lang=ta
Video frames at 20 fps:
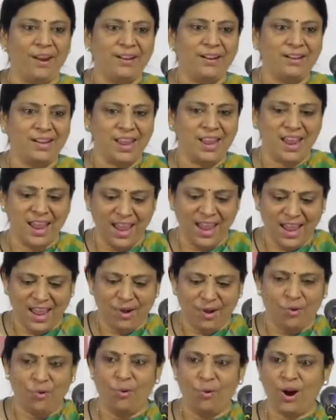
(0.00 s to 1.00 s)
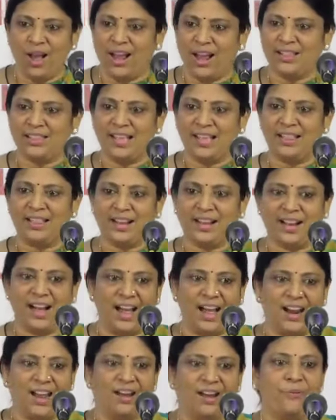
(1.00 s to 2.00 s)
வெட்டி கூழாக இருந்த அந்த
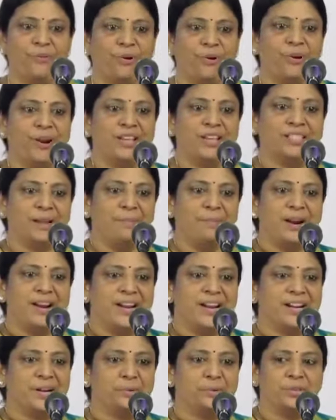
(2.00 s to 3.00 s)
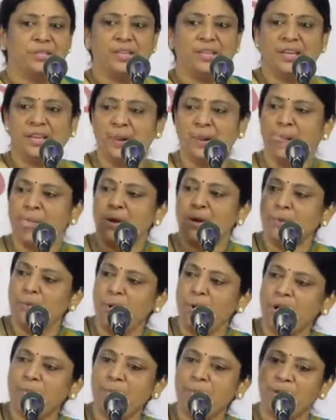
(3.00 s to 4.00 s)
காலை அவருடைய சபார்டினேட்டை கொடுத்து
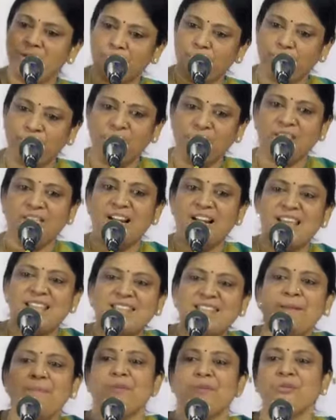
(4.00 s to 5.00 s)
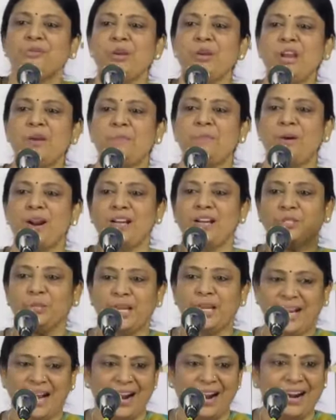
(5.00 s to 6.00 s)
ஓடி போய் அதை புதைச்சிட்டு என்னை இந்தியா பக்கம் தூக்கிட்டு போடான்னு
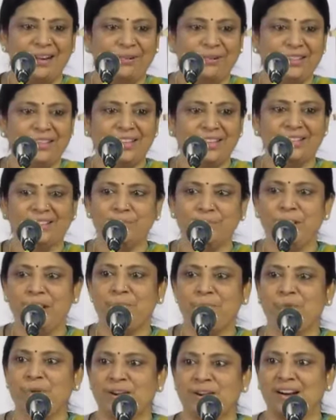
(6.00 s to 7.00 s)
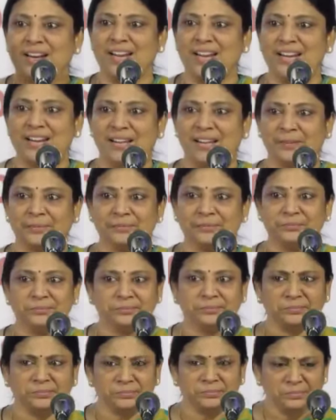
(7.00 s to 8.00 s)
சொல்லி காலை வந்து துணியை போட்டு கட்டிக்கிட்டார்
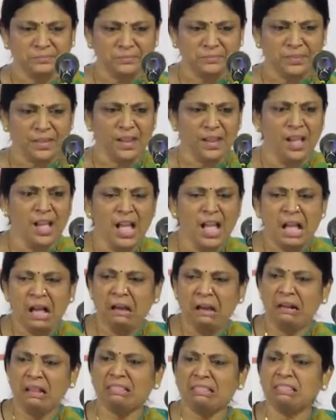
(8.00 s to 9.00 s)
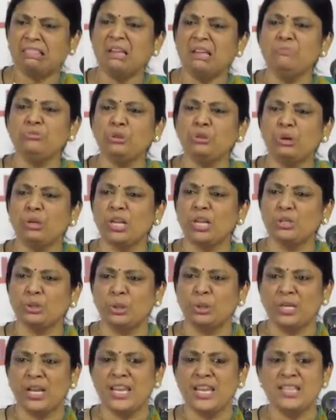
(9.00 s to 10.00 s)
ரத்தம் சொட்ட
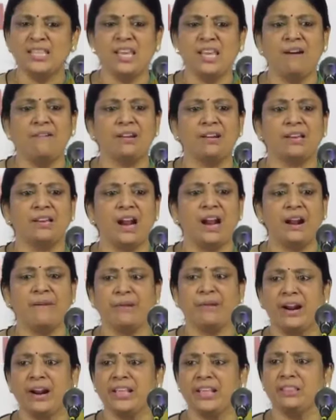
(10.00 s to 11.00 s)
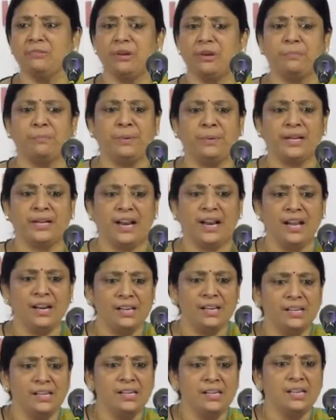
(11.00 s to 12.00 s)
சொட்ட இந்தியாவிற்கு அழைவர் அழைத்து வரப்பட்டார்
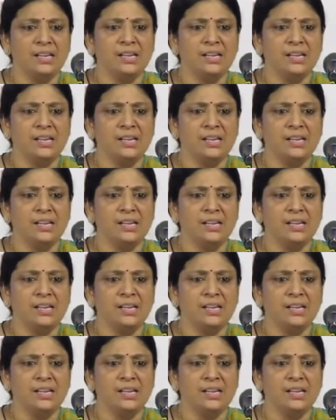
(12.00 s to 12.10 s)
